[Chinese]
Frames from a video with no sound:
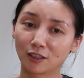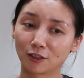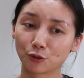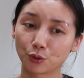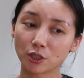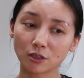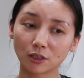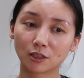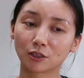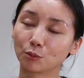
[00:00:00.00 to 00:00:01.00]
哦，学
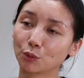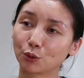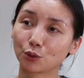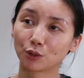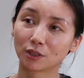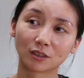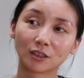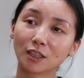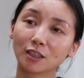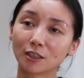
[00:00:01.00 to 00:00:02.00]
设计什么的，我觉得
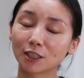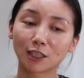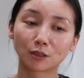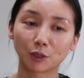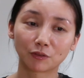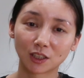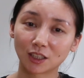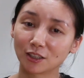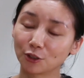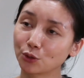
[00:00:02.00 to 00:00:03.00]
那个没问题。